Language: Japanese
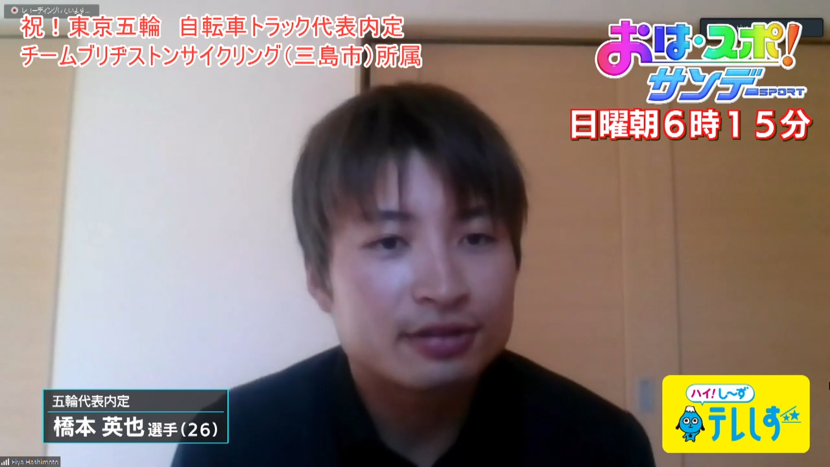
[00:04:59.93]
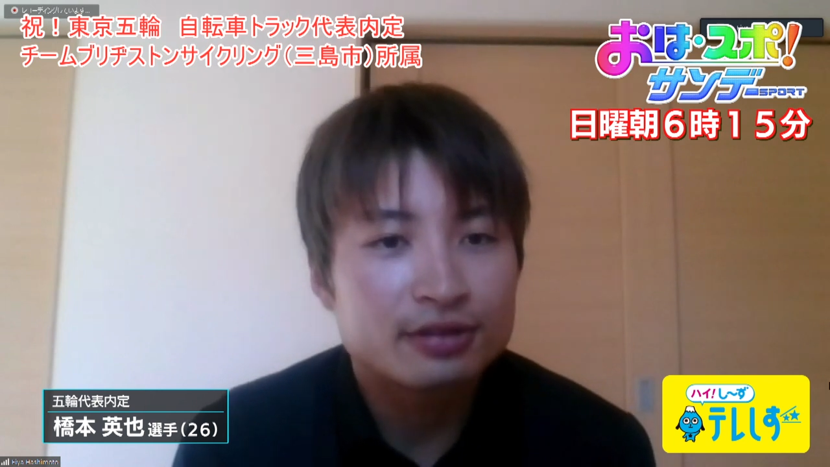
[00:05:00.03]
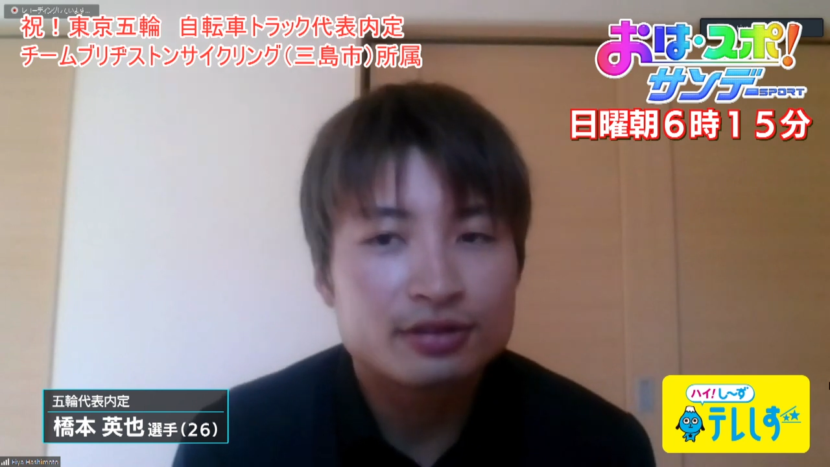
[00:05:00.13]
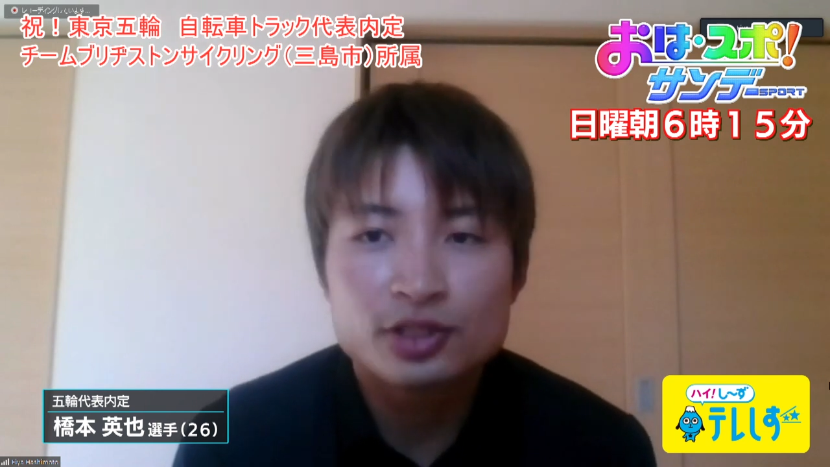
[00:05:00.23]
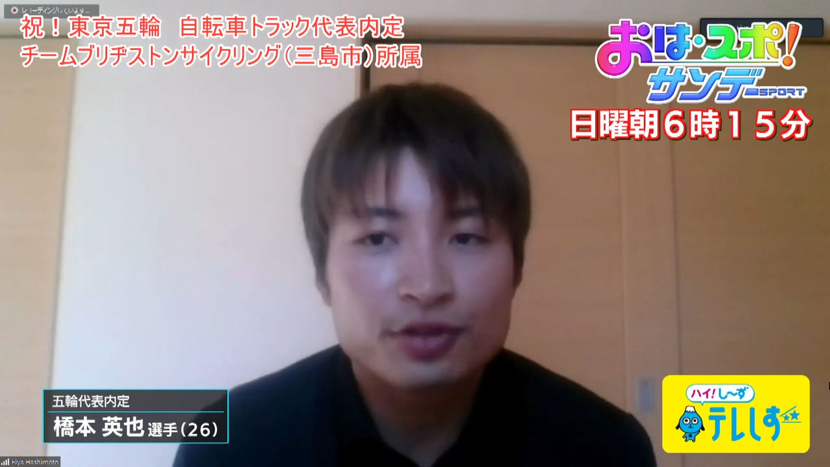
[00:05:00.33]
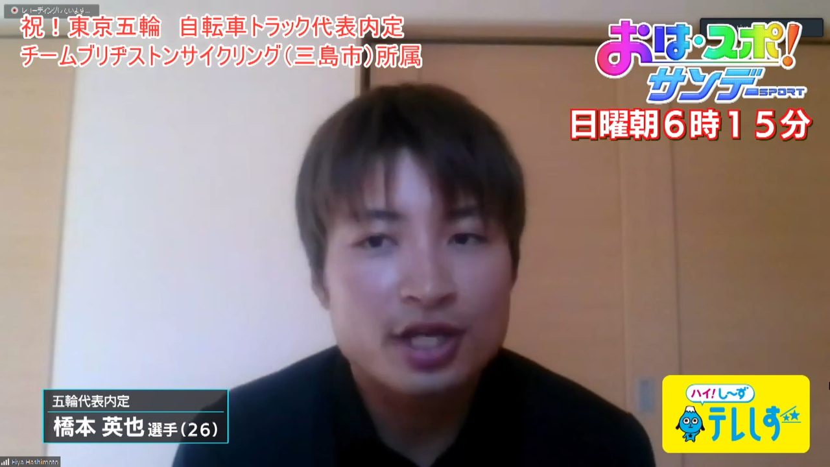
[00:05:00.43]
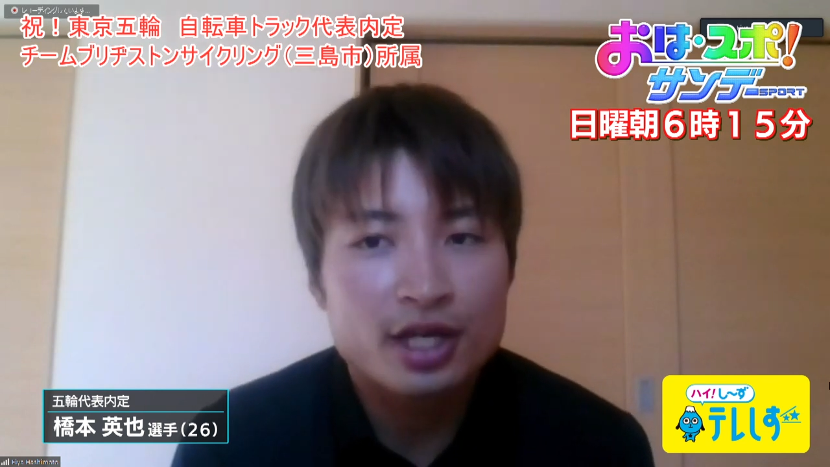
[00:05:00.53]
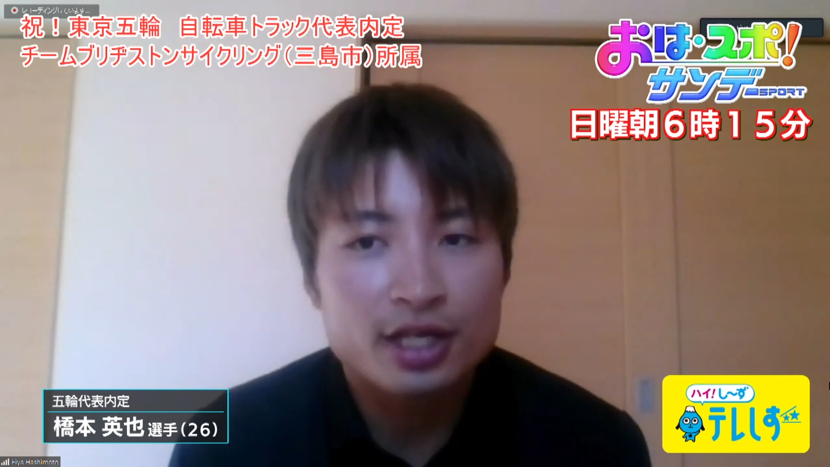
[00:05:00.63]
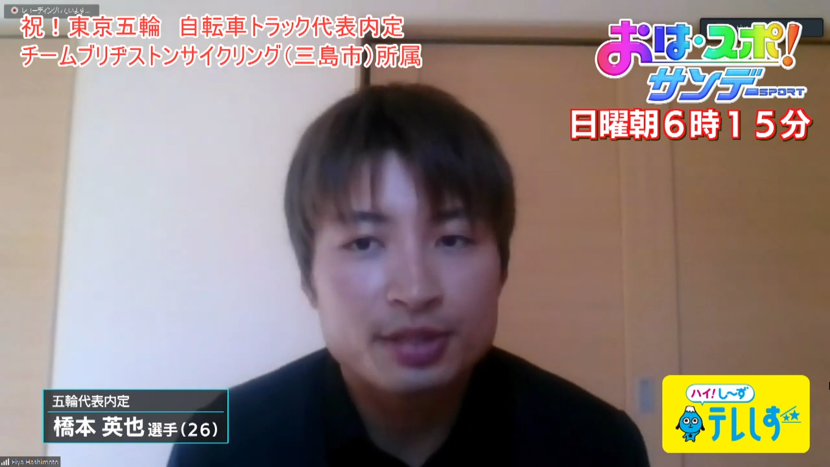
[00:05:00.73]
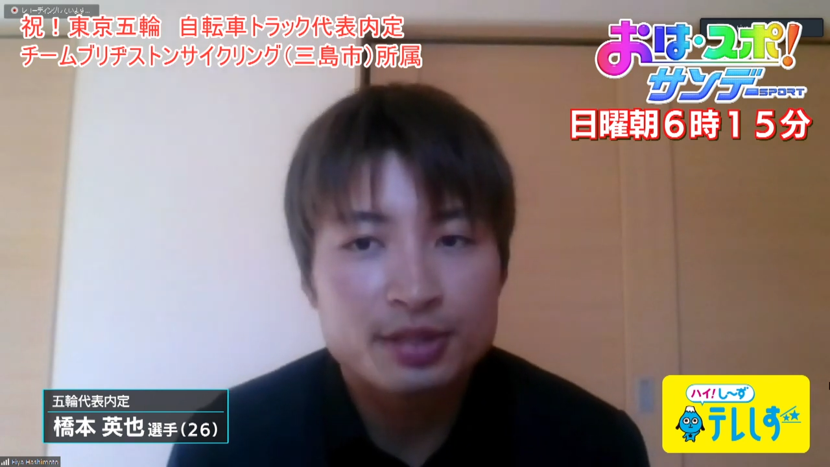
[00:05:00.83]
次の経
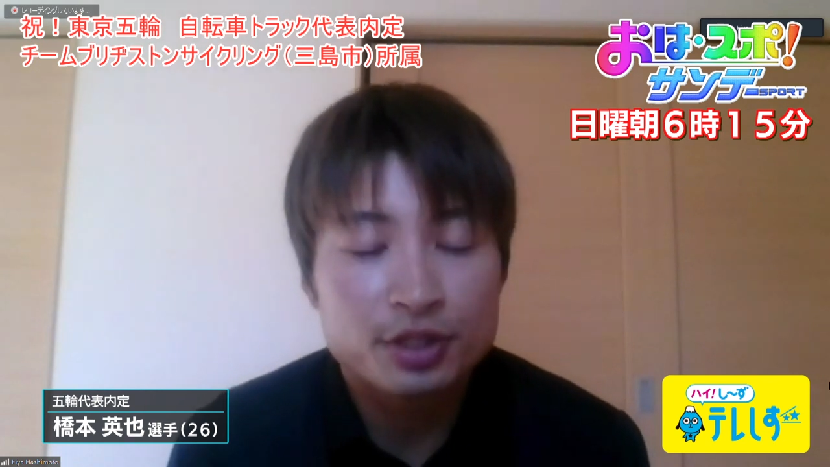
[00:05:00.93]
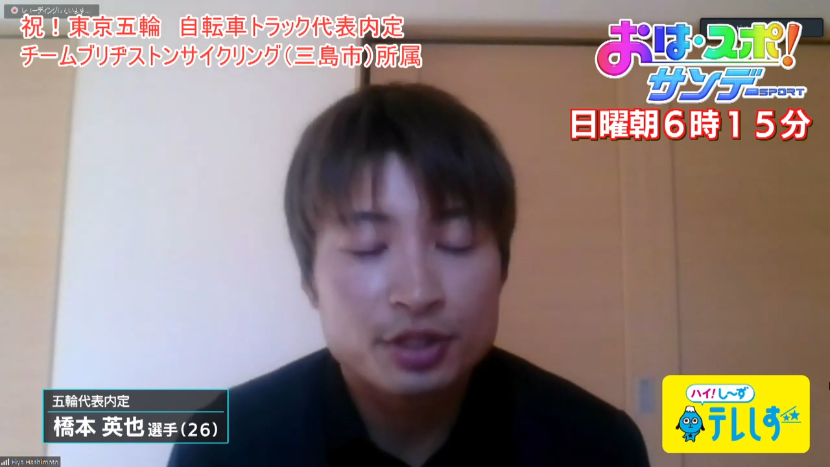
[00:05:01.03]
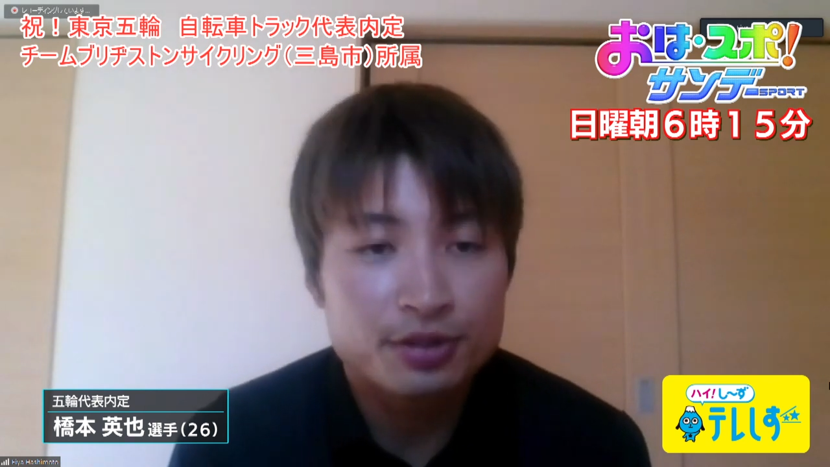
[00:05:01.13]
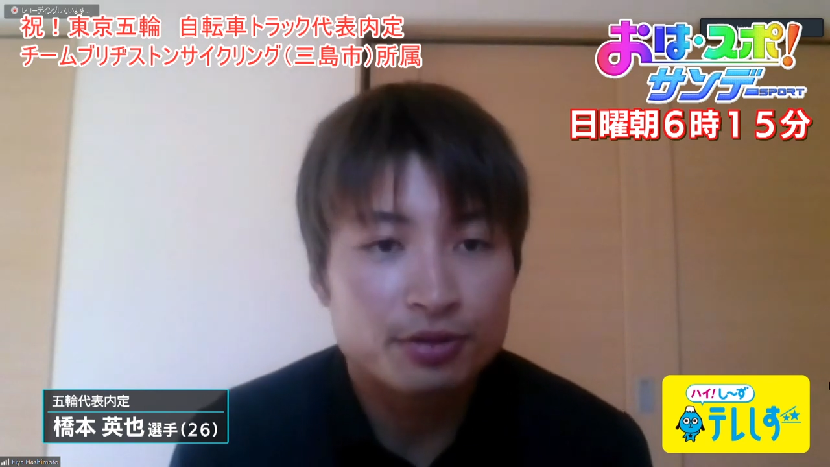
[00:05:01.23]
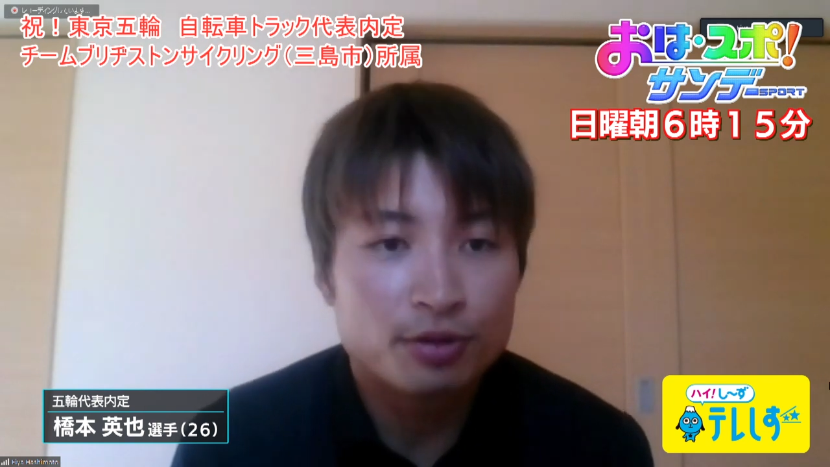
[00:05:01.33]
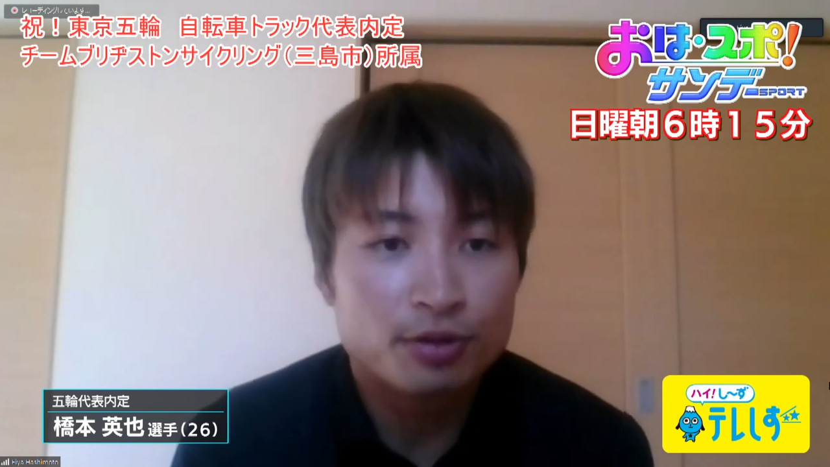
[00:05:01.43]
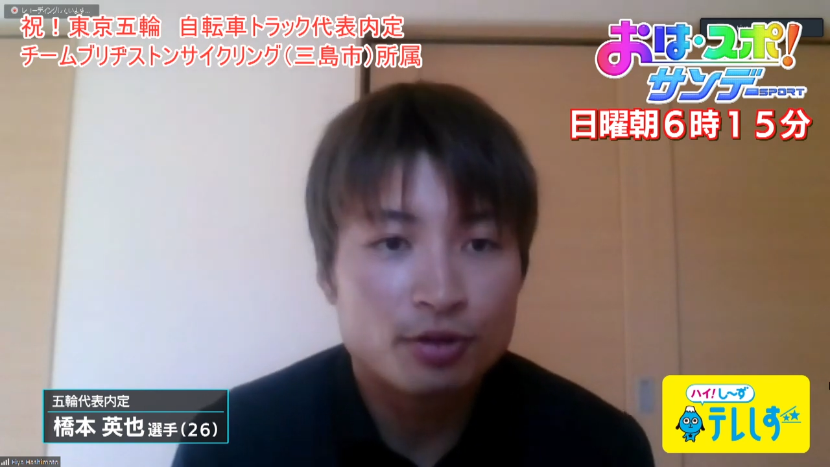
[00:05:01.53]
験にも生きると